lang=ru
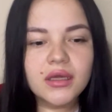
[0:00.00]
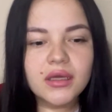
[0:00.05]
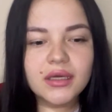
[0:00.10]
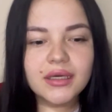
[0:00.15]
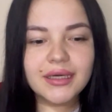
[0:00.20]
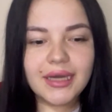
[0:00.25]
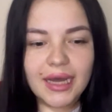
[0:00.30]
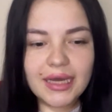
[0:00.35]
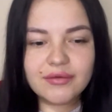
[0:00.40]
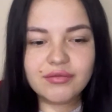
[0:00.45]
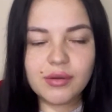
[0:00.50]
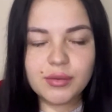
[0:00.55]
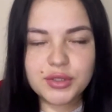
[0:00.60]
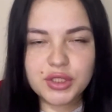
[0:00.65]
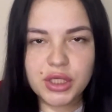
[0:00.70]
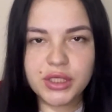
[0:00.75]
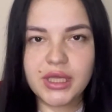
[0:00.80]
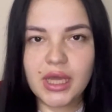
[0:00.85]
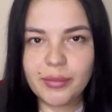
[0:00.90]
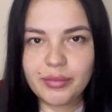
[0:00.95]
Как
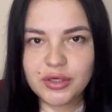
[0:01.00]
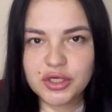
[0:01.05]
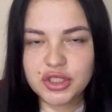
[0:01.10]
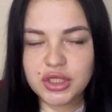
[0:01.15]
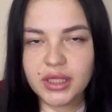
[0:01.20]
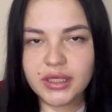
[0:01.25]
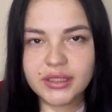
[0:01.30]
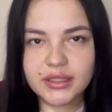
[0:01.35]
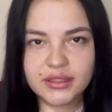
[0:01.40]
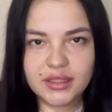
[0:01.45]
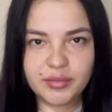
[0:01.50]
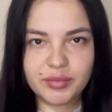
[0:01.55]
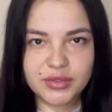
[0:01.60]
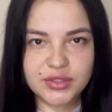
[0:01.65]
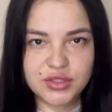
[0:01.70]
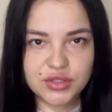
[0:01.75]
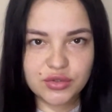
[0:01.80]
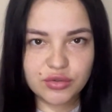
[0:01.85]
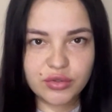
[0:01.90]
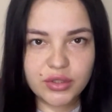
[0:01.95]
вообще я пришла к этой
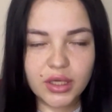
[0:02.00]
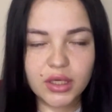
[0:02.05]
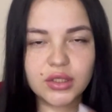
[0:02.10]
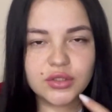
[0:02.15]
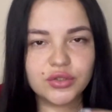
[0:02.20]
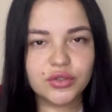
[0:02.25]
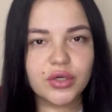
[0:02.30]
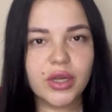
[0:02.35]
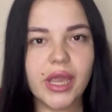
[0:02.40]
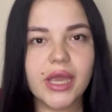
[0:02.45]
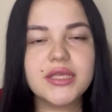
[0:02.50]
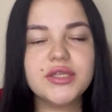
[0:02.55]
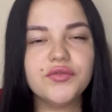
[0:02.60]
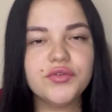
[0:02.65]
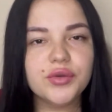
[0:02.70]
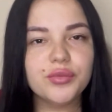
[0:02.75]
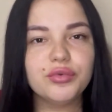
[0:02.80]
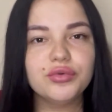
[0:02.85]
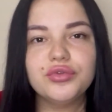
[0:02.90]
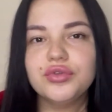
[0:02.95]
процедуре, о которой я
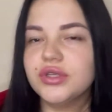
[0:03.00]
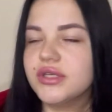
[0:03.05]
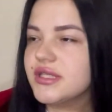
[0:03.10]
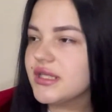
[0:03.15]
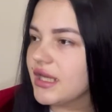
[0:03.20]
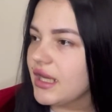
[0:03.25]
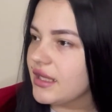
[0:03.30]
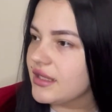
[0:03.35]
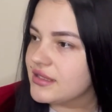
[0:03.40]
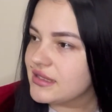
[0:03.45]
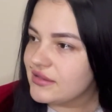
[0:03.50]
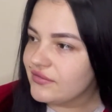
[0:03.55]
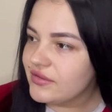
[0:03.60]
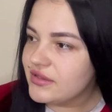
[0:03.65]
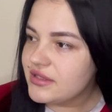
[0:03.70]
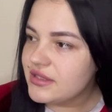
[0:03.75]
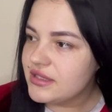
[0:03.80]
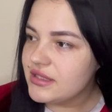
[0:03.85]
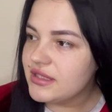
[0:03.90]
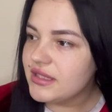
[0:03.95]
сегодня буду
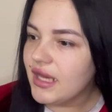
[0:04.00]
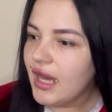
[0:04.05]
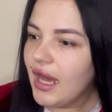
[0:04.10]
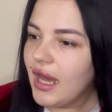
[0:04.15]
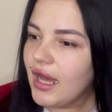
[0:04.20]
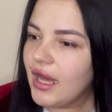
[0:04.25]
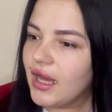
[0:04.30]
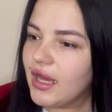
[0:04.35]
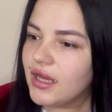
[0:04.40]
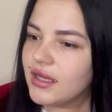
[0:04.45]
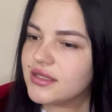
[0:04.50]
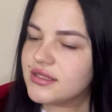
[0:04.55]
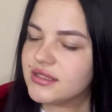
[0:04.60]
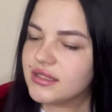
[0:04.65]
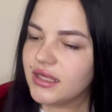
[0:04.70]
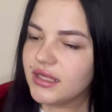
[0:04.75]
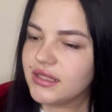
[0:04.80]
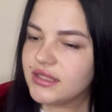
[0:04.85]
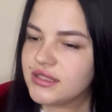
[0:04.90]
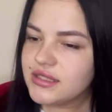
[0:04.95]
рассказывать? Я,
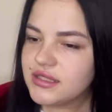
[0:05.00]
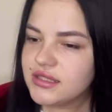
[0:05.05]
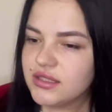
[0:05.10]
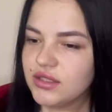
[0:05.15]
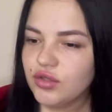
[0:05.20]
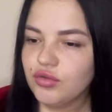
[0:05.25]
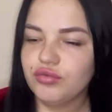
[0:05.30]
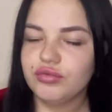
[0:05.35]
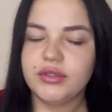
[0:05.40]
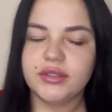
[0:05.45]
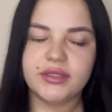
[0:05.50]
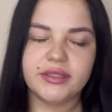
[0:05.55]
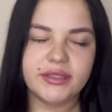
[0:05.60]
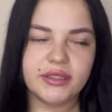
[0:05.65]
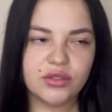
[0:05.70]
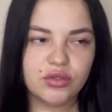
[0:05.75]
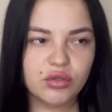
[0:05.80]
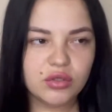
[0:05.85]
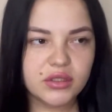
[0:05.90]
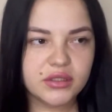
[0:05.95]
знаете, ну, так как я
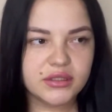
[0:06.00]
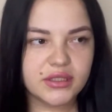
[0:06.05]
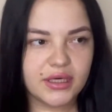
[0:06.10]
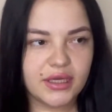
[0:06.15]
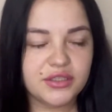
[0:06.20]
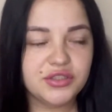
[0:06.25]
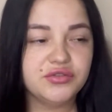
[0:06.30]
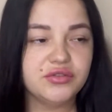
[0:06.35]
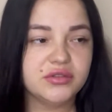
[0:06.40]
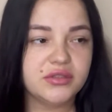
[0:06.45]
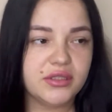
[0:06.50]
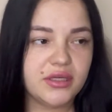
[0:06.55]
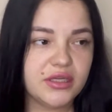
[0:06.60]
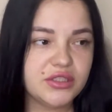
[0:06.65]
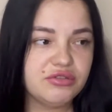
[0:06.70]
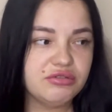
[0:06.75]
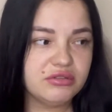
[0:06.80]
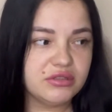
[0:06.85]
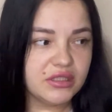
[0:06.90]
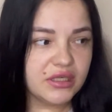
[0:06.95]
долго наращивала,
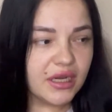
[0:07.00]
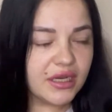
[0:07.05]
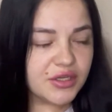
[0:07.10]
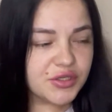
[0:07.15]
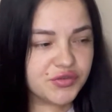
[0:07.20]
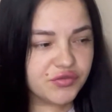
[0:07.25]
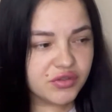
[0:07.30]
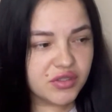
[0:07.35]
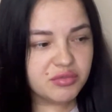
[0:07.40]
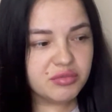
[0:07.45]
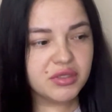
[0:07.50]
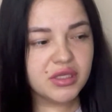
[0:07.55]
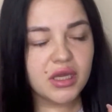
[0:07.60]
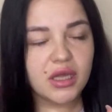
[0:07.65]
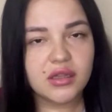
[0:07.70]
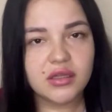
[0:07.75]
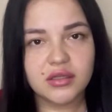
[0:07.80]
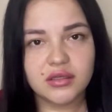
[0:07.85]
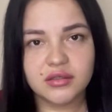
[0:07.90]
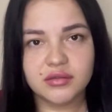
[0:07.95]
наращивала, наращивала,
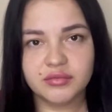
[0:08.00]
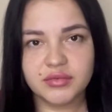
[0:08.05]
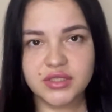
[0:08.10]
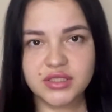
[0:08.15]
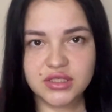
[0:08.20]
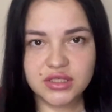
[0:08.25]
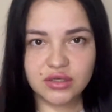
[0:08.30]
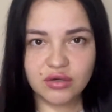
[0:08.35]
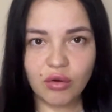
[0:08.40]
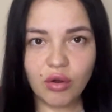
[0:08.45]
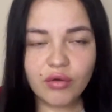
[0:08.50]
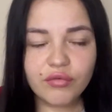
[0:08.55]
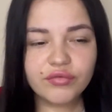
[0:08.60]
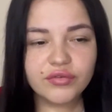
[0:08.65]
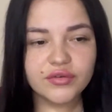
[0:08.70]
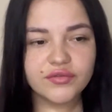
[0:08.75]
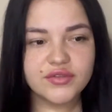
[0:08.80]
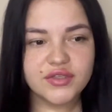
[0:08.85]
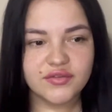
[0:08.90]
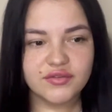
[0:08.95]
меняла э, мастеров
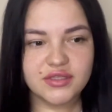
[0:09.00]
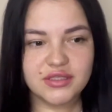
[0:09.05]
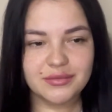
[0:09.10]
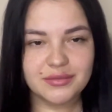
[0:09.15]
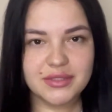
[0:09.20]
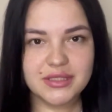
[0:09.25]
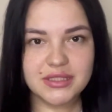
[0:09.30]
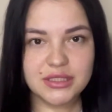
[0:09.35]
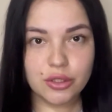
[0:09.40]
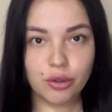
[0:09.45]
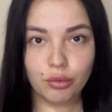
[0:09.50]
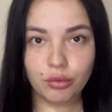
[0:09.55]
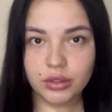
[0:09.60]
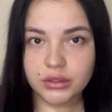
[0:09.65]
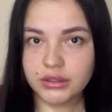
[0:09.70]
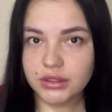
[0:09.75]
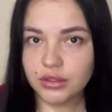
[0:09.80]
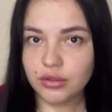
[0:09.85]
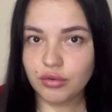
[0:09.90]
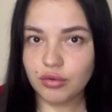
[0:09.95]
в зависимости
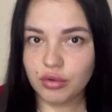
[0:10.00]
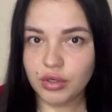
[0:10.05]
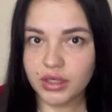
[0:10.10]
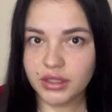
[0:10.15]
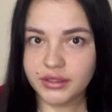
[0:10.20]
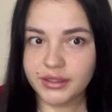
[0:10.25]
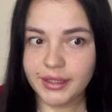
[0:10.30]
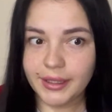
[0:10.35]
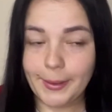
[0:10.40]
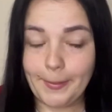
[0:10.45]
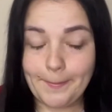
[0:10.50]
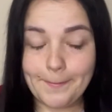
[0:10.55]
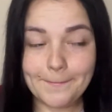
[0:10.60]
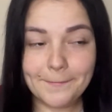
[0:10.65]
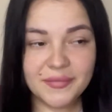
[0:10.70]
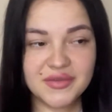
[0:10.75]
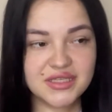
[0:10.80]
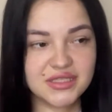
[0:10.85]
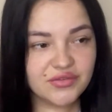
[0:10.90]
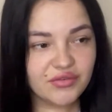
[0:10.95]
от города
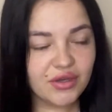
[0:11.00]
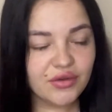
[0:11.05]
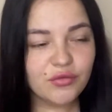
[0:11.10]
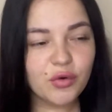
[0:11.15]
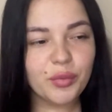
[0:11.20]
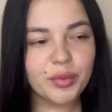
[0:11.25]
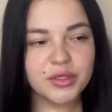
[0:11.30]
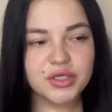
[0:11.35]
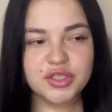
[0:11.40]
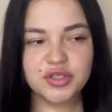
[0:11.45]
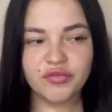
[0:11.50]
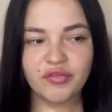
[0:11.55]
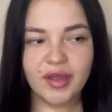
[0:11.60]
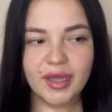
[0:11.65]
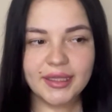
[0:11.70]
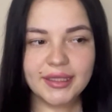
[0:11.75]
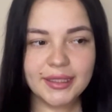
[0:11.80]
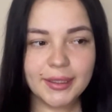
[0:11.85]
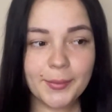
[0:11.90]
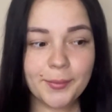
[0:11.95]
своего
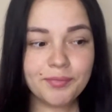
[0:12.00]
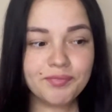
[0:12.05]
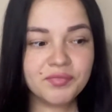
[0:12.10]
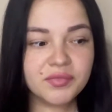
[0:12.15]
проживания,